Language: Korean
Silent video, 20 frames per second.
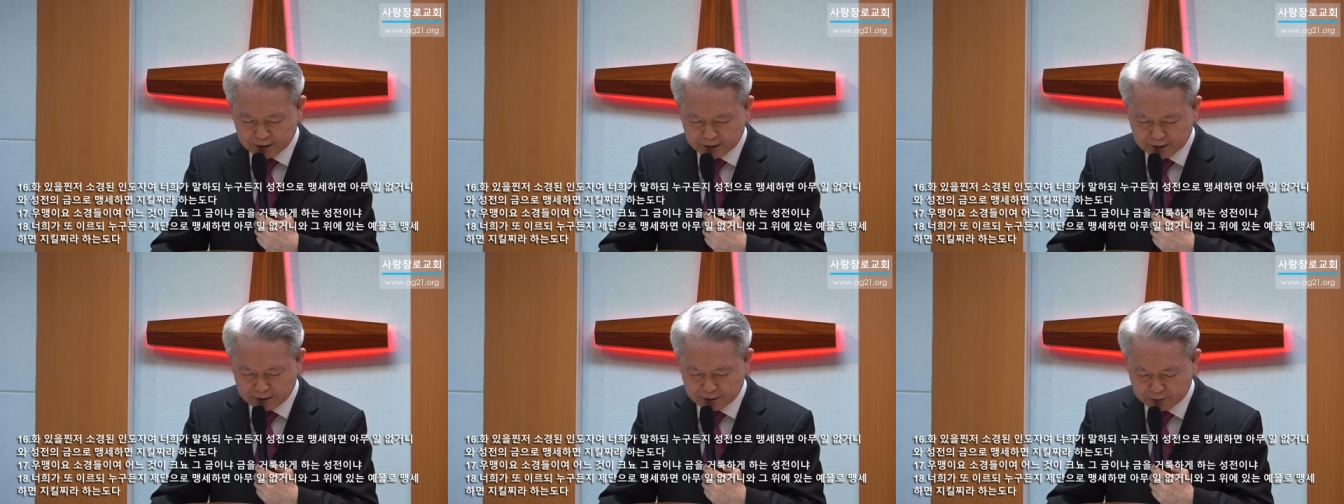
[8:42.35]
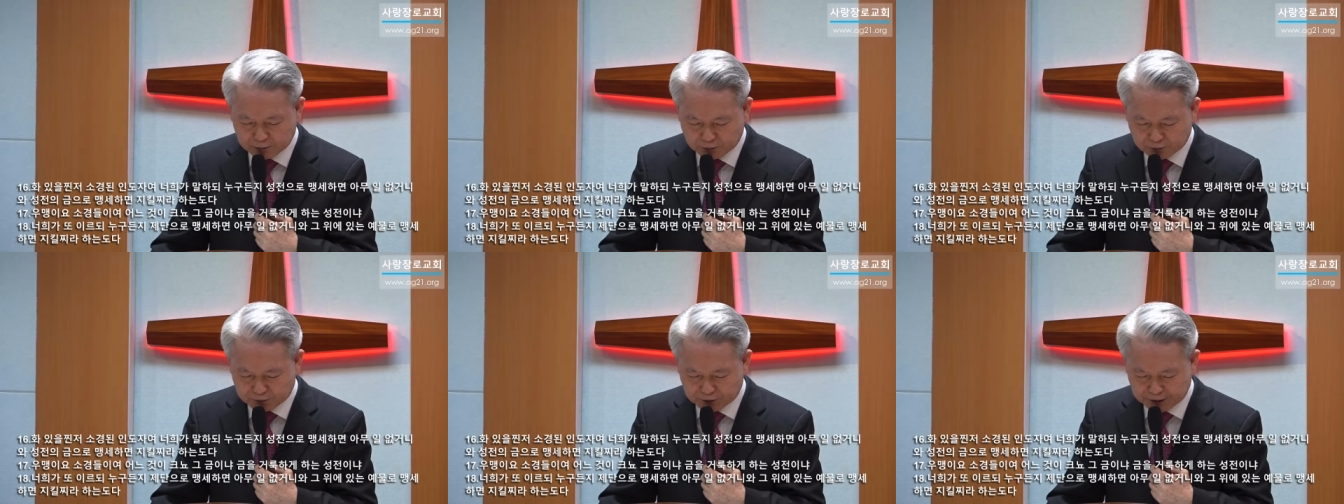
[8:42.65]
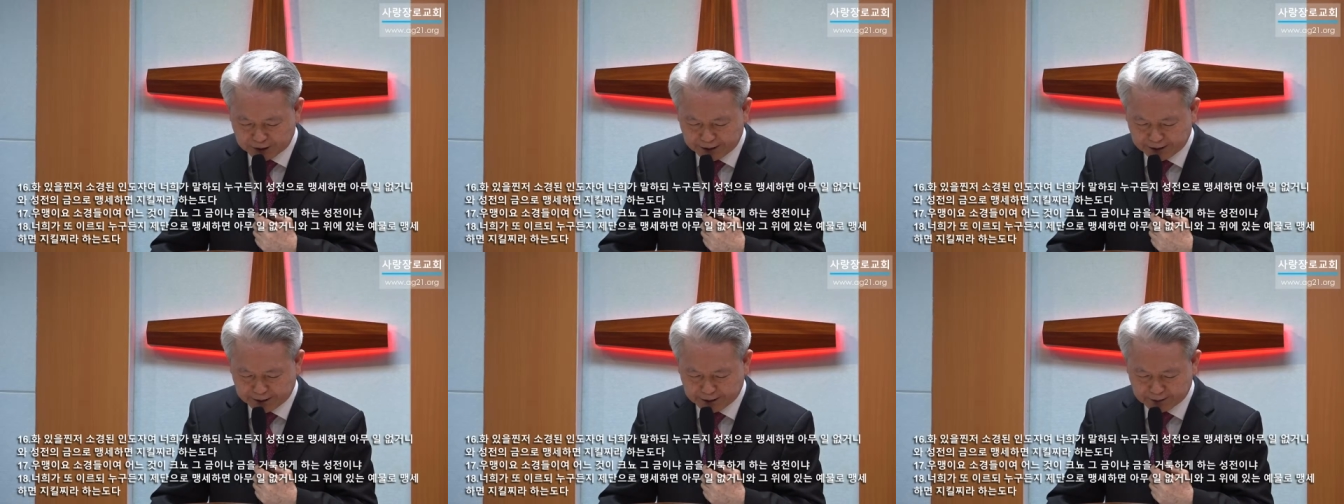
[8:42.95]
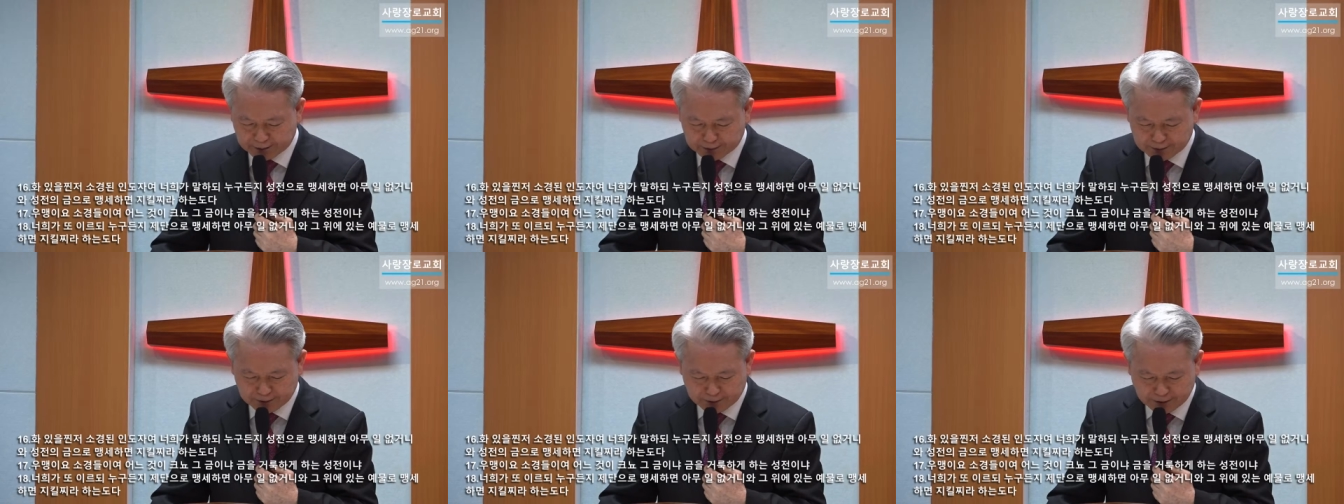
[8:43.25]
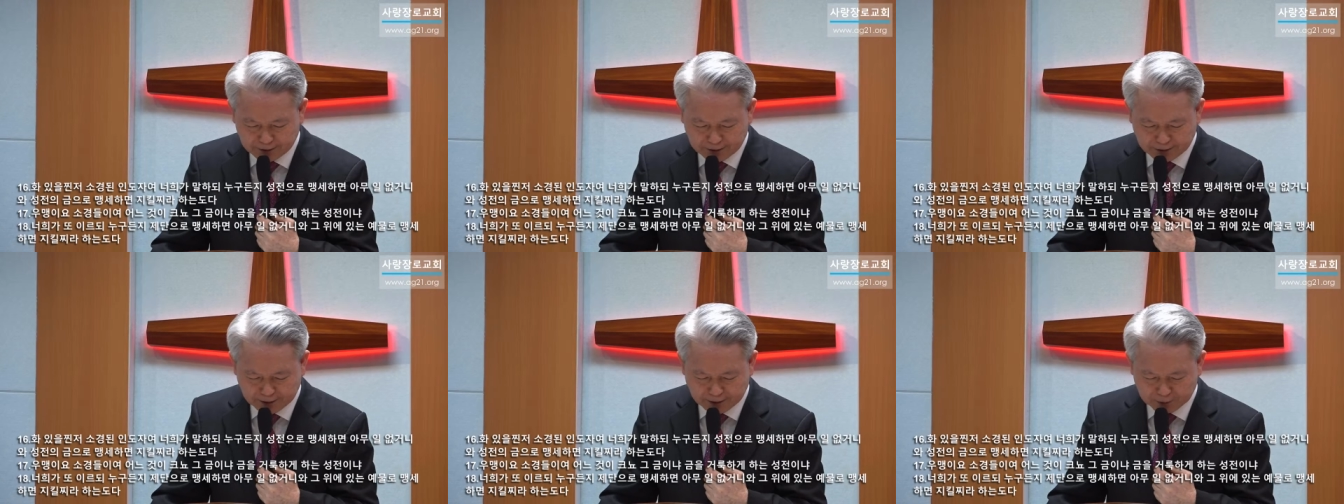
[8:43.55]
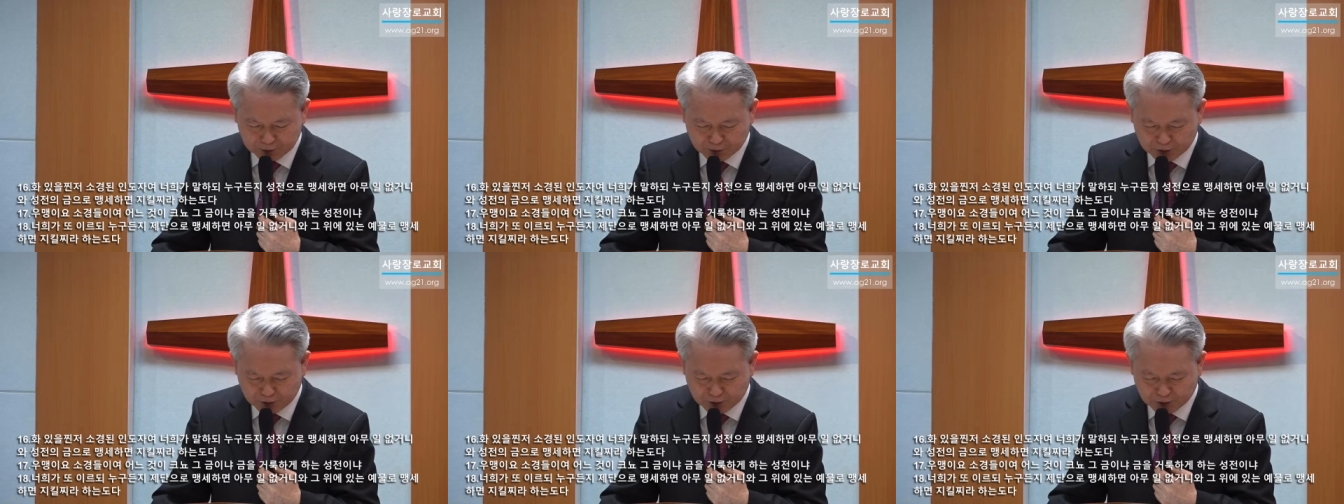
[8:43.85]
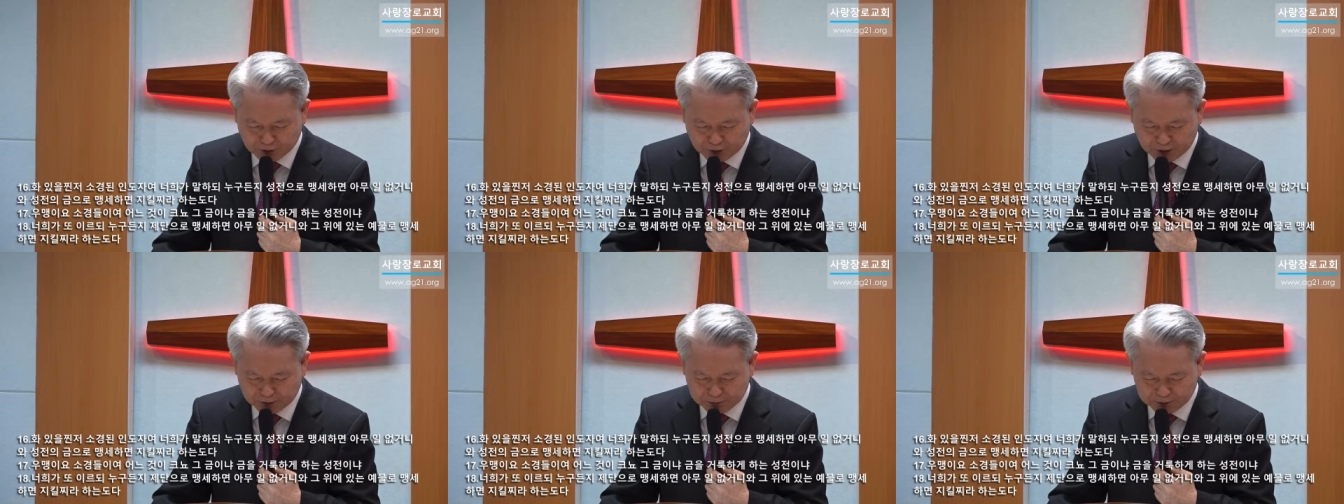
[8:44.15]
그 위에 있는
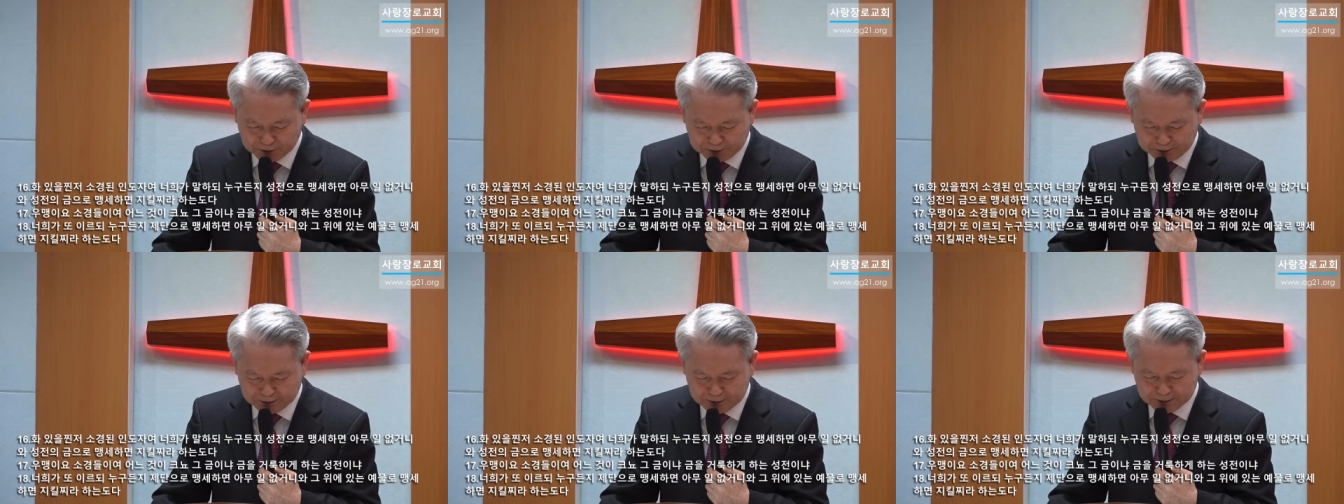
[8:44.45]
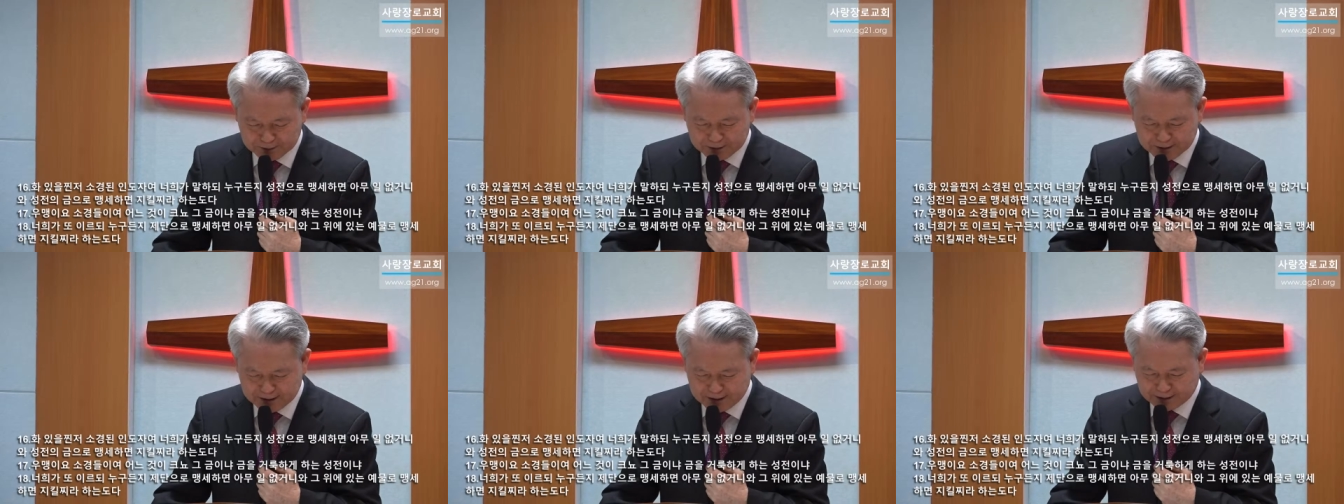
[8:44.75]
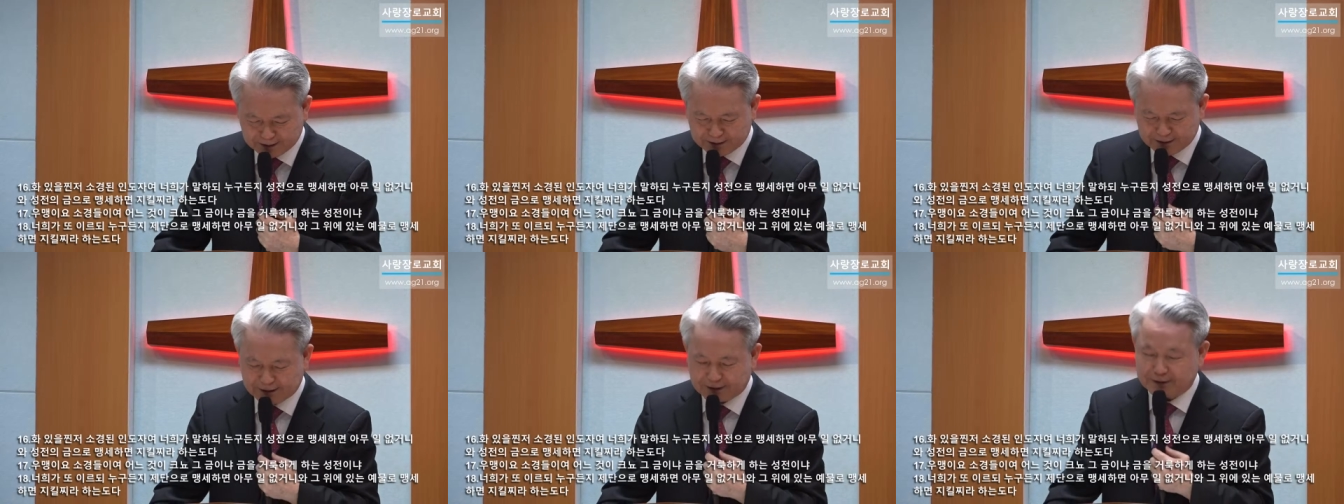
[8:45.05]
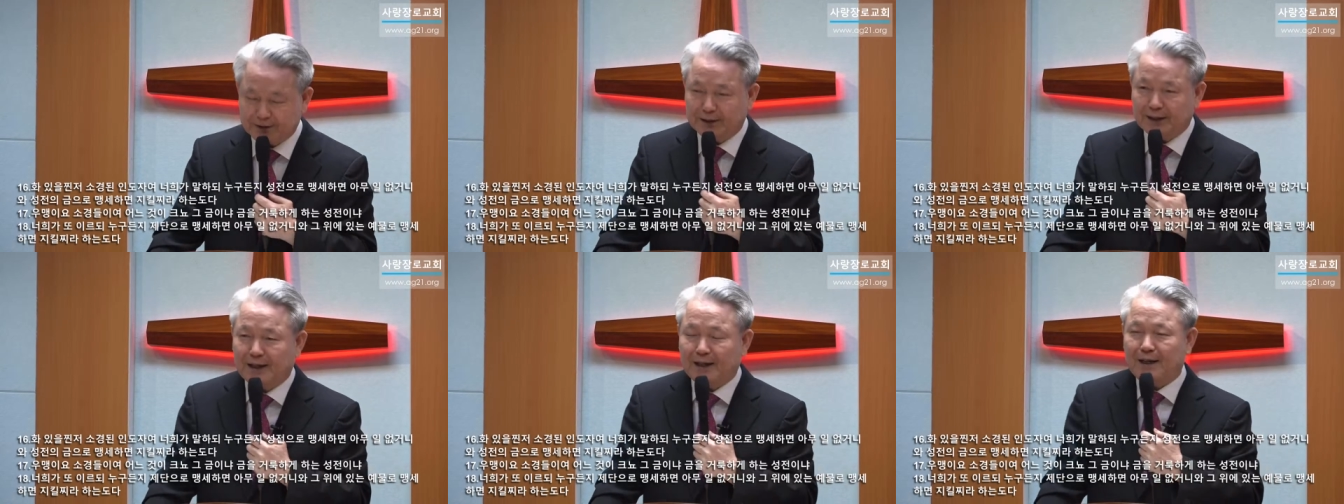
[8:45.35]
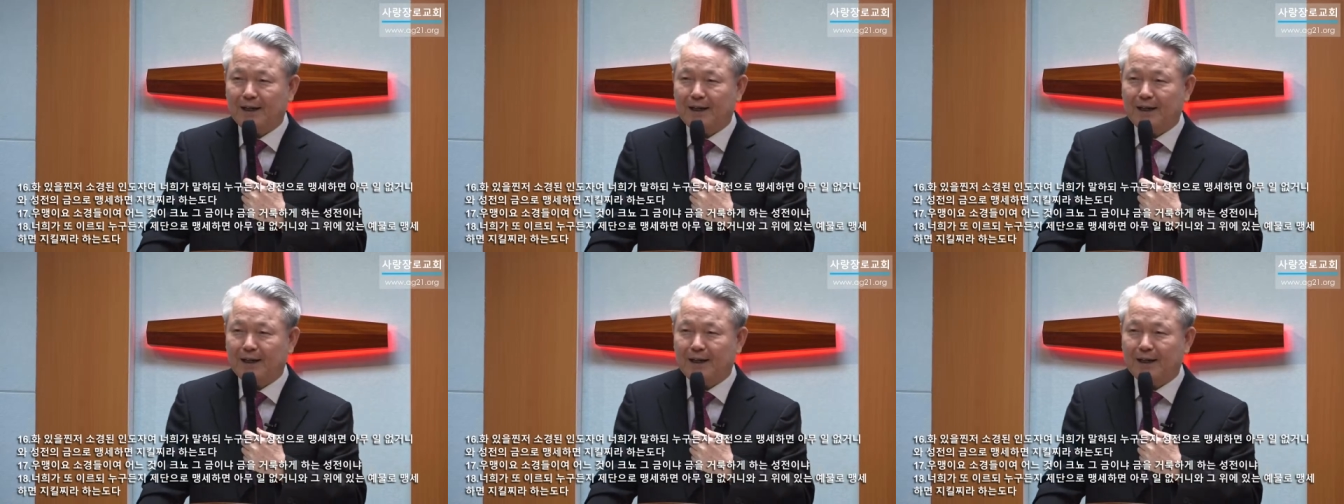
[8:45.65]
예물로 하면 지킬 거다.